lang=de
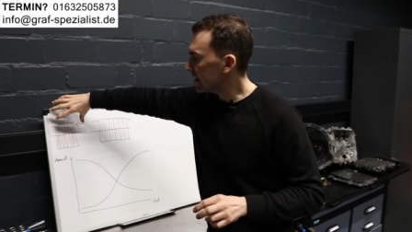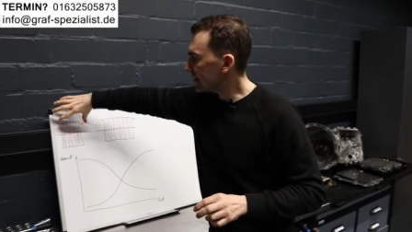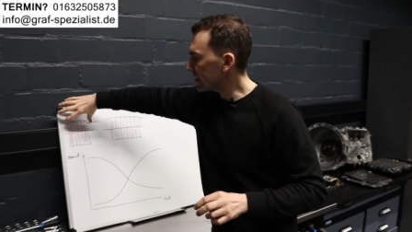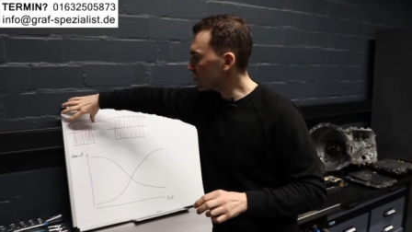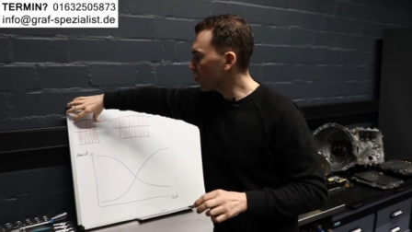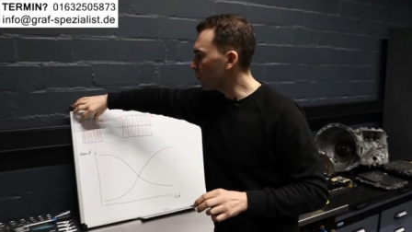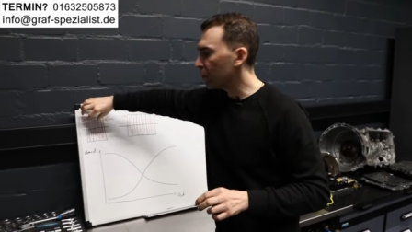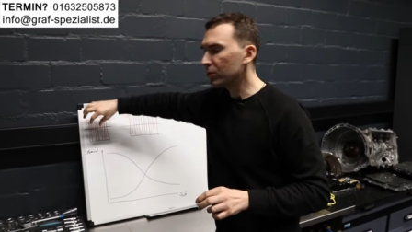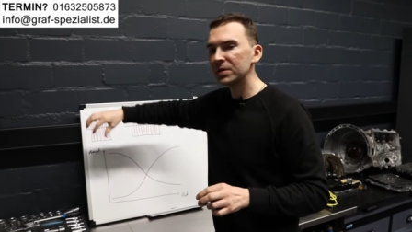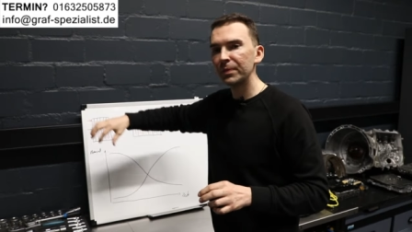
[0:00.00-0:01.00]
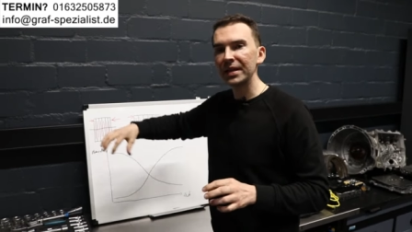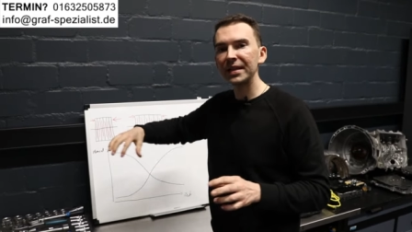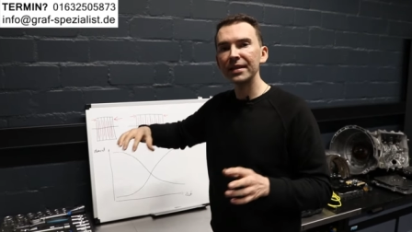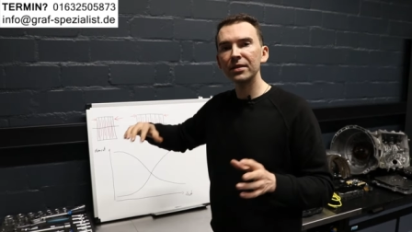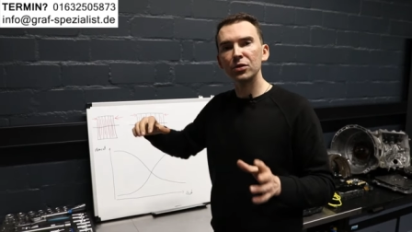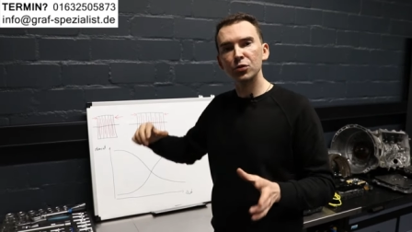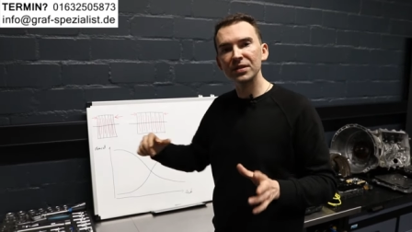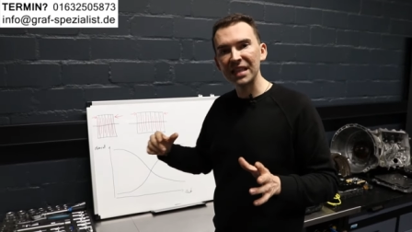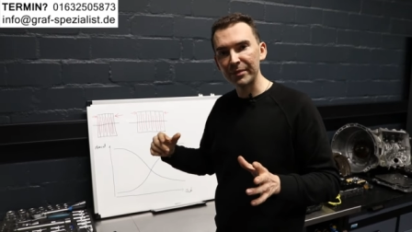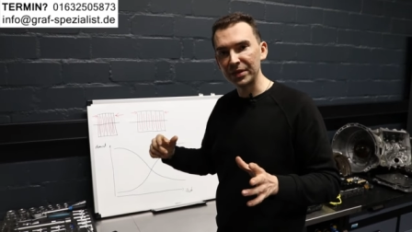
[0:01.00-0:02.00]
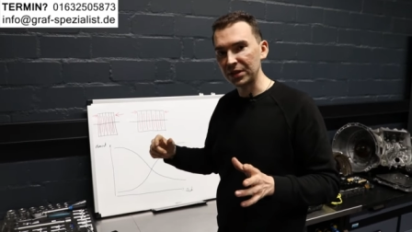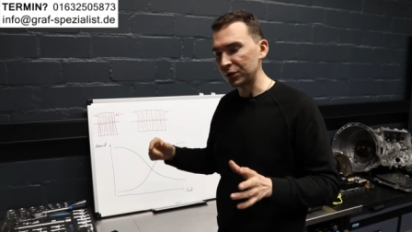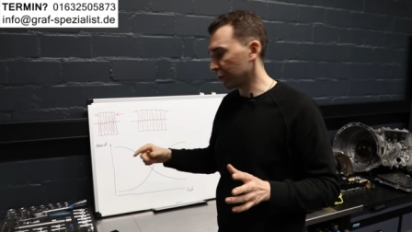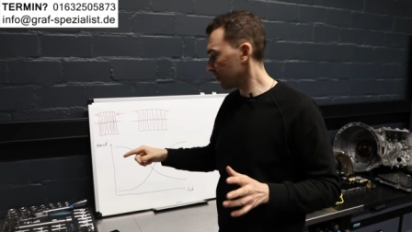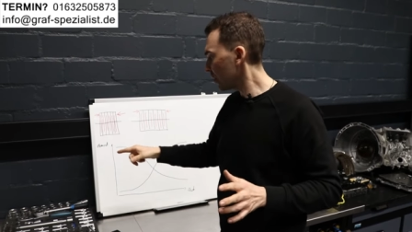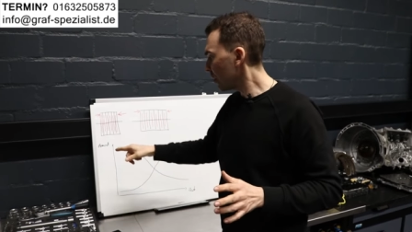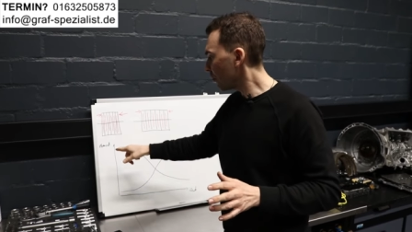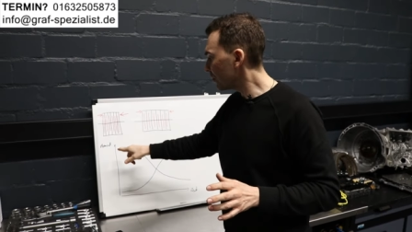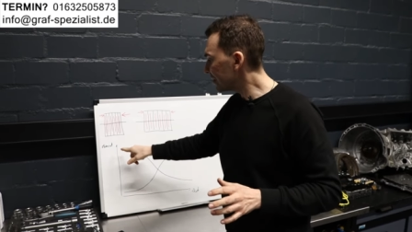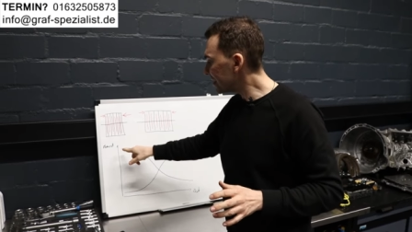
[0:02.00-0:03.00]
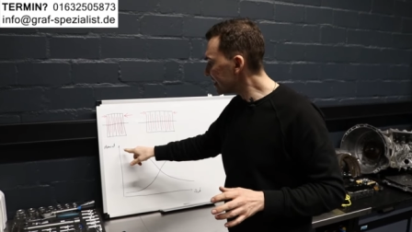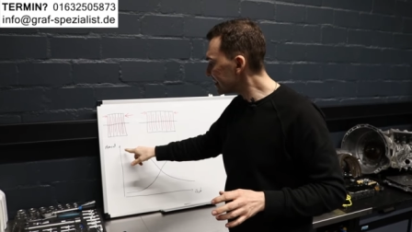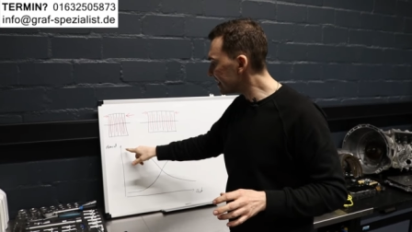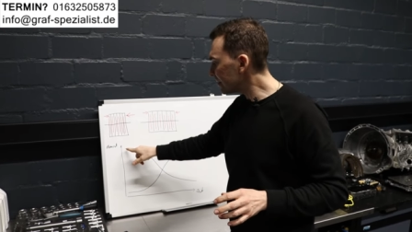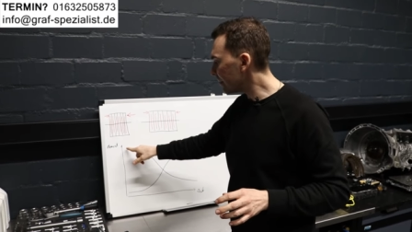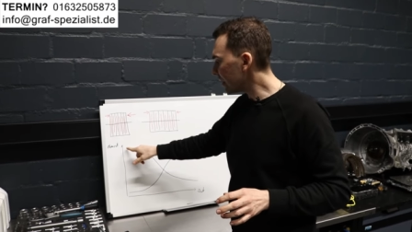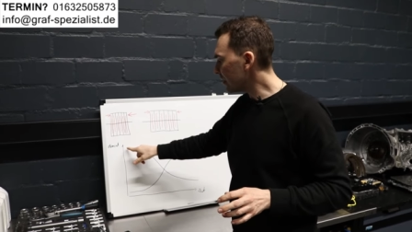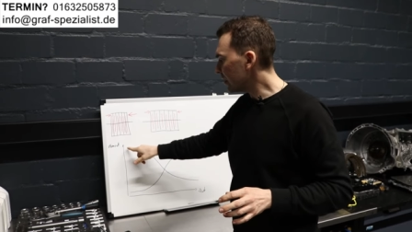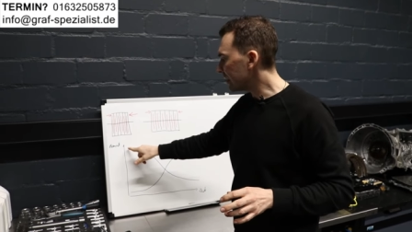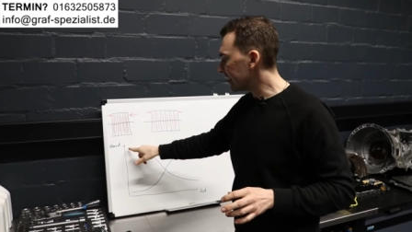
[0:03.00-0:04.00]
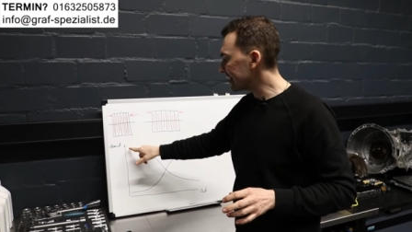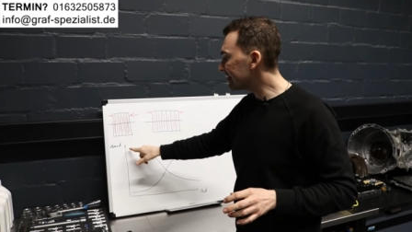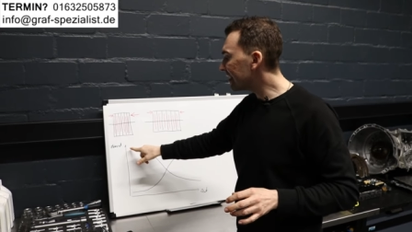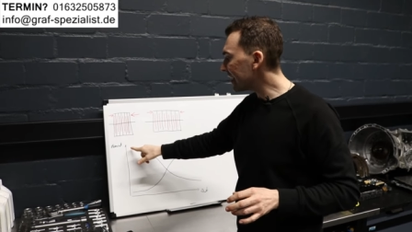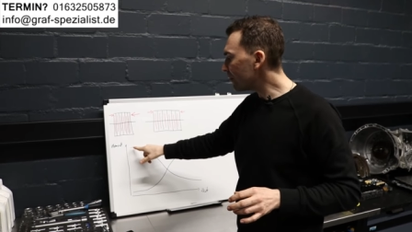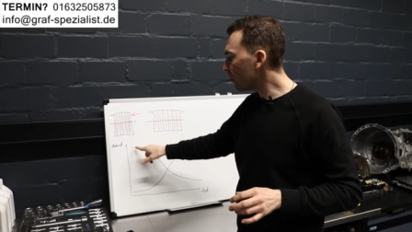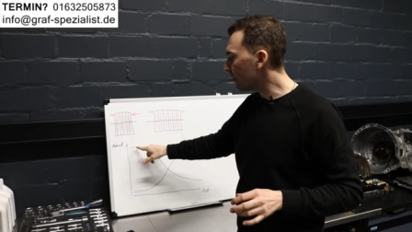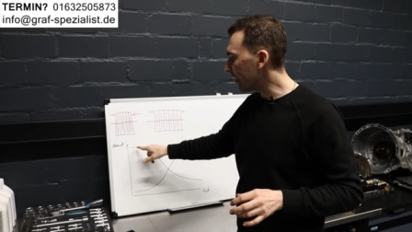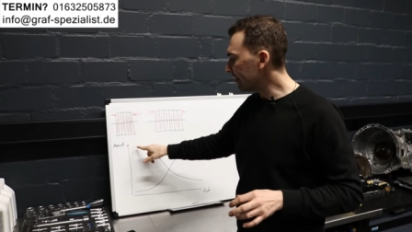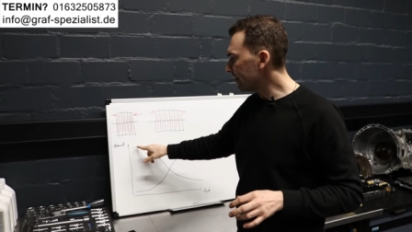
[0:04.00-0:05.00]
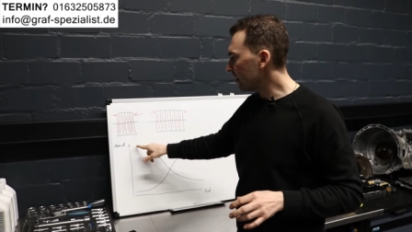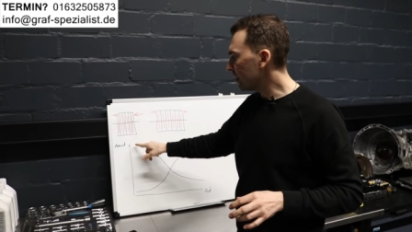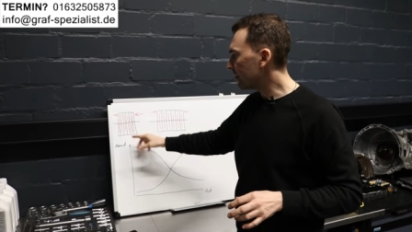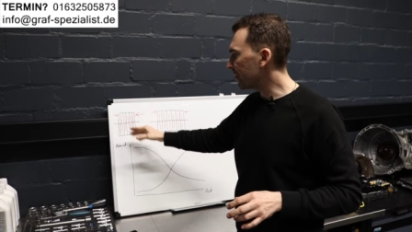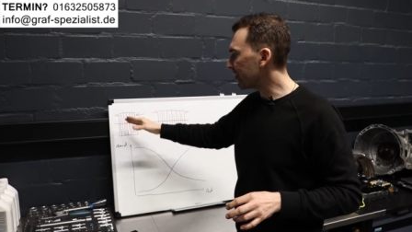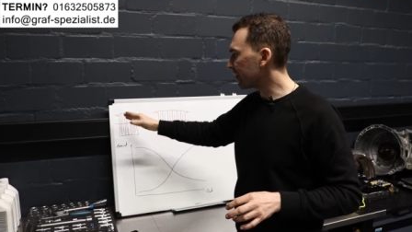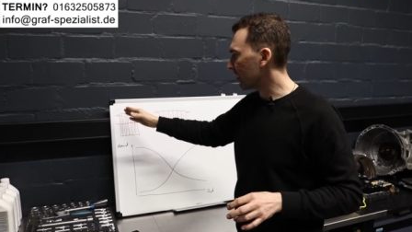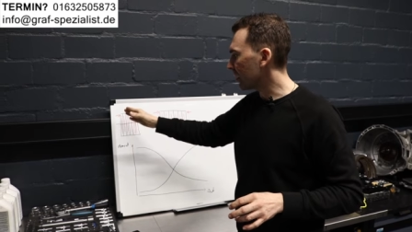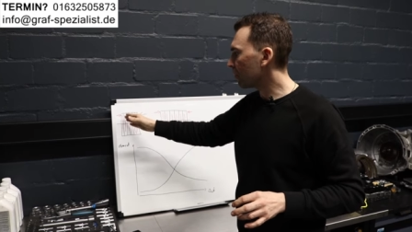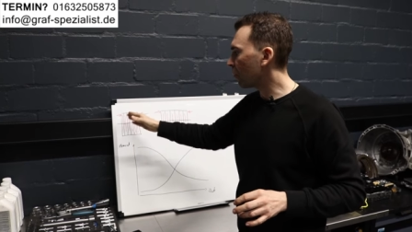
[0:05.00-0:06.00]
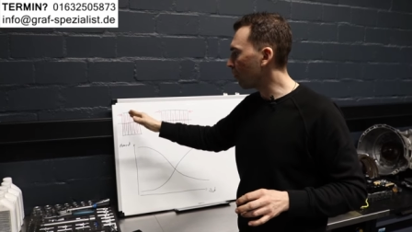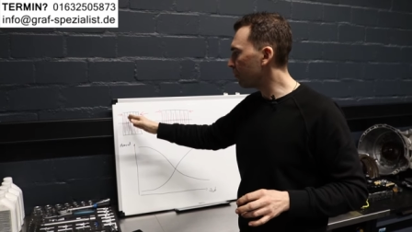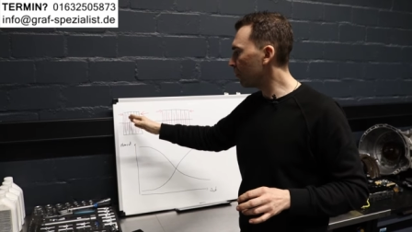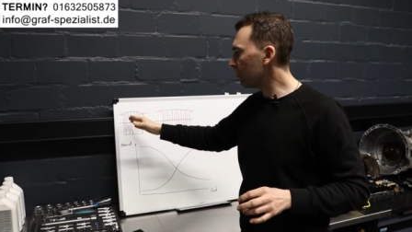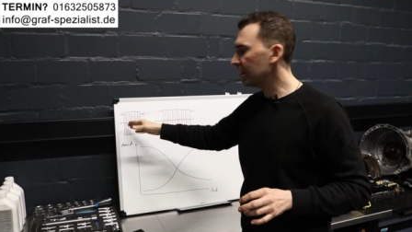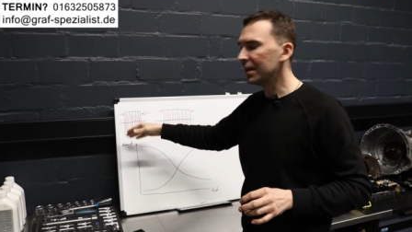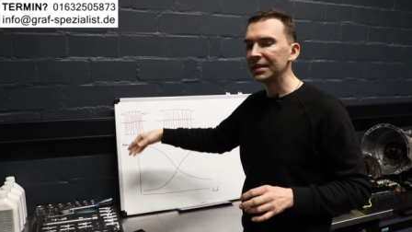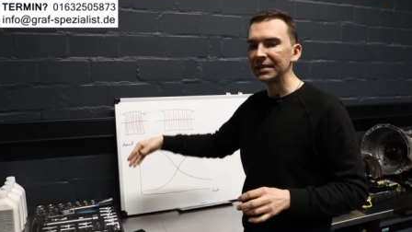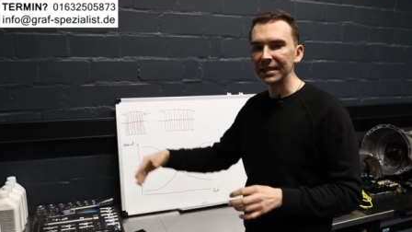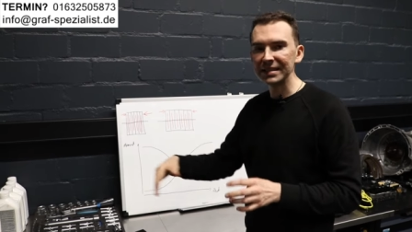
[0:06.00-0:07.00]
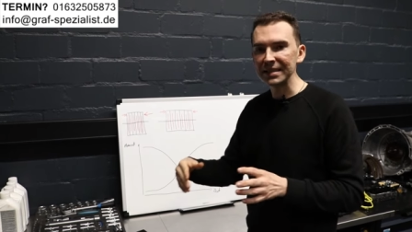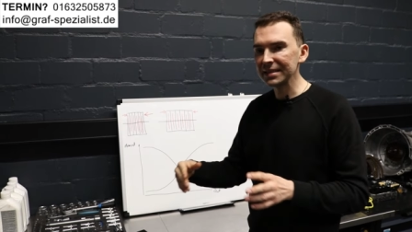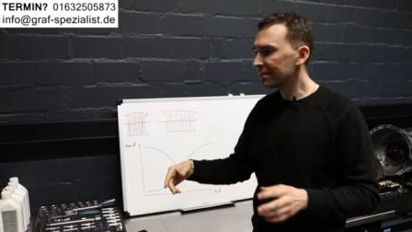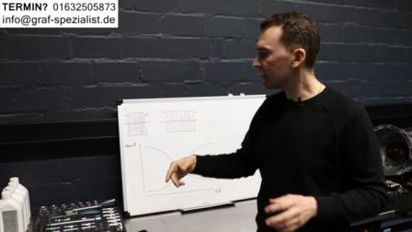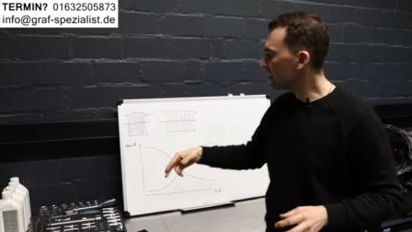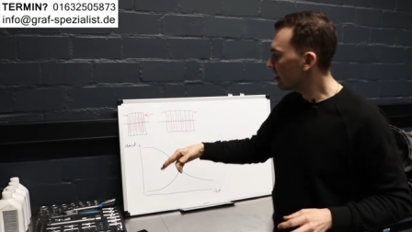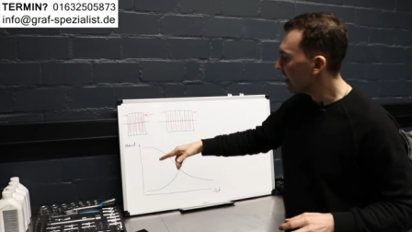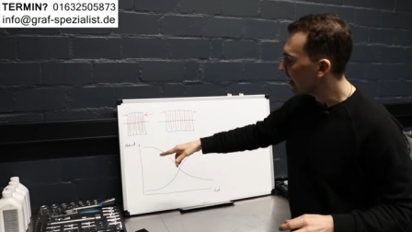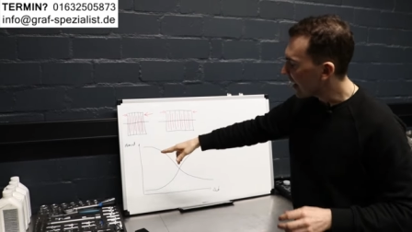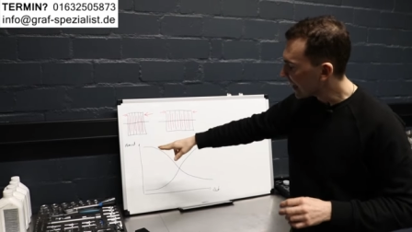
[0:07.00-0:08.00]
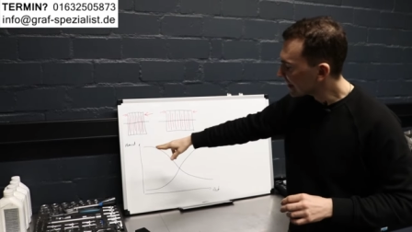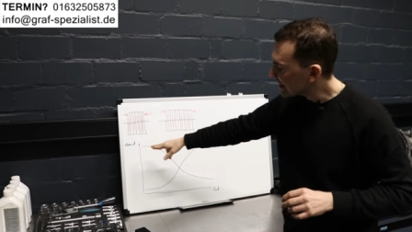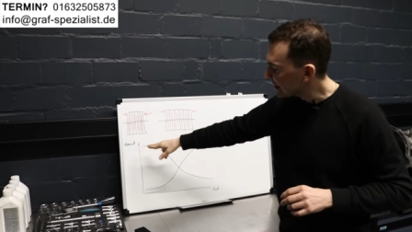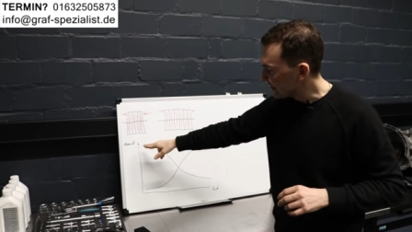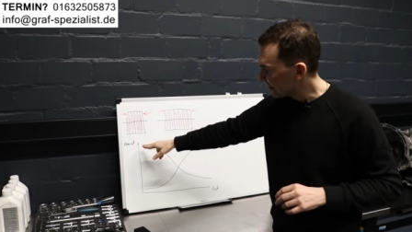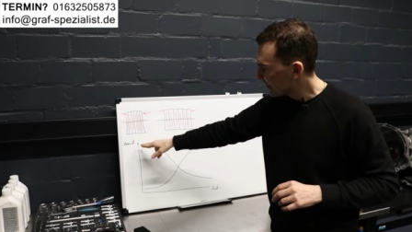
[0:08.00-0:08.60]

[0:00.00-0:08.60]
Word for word: ist das Kupplungspaket zusammengedrückt. Und hier sieht man, das Drehmoment dieser Kupplung, das ist aktiv.